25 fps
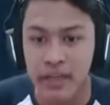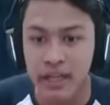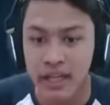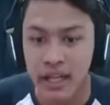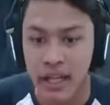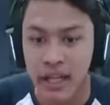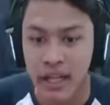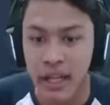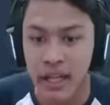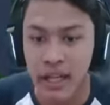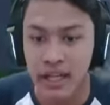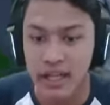
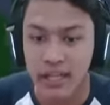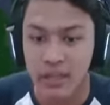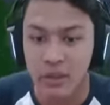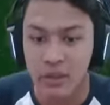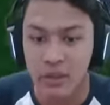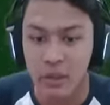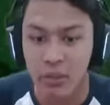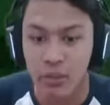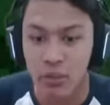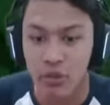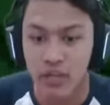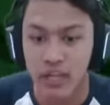Nah, karena
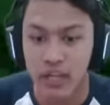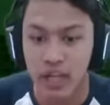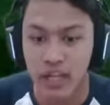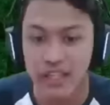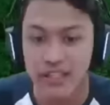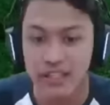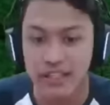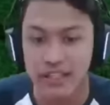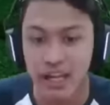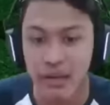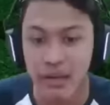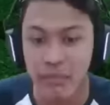gue
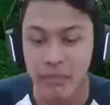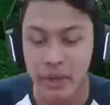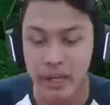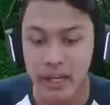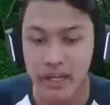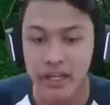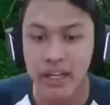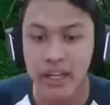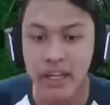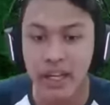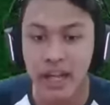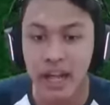menggunakan
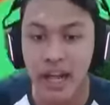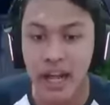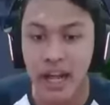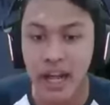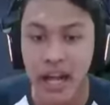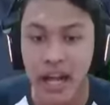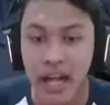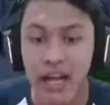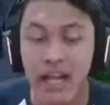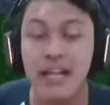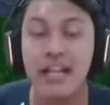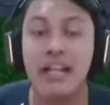segmen,
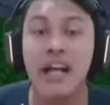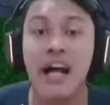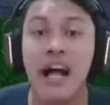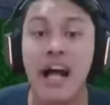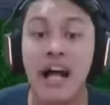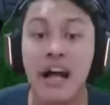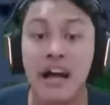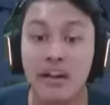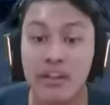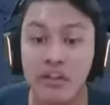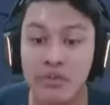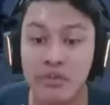kalian
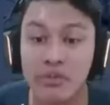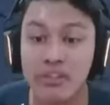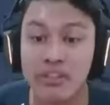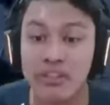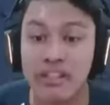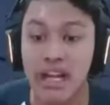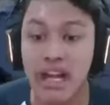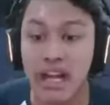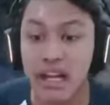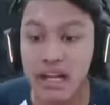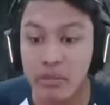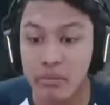harus
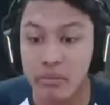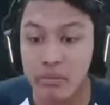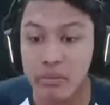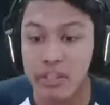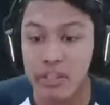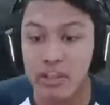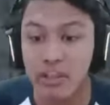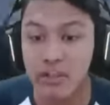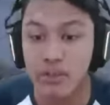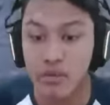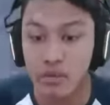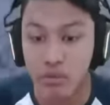mencari
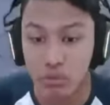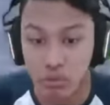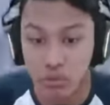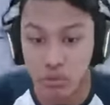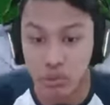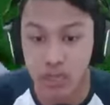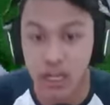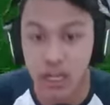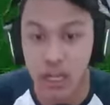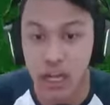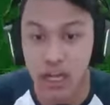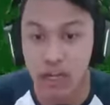pintu
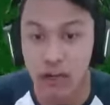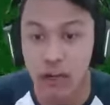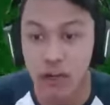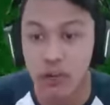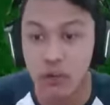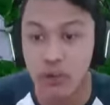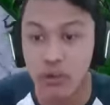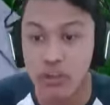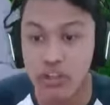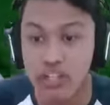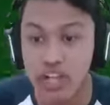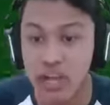dengan
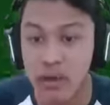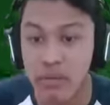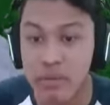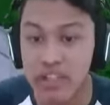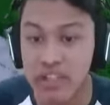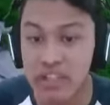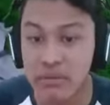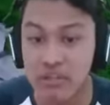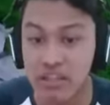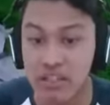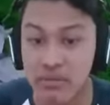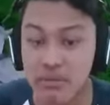logo segmen
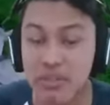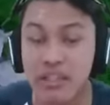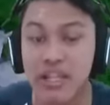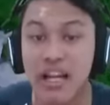teman-teman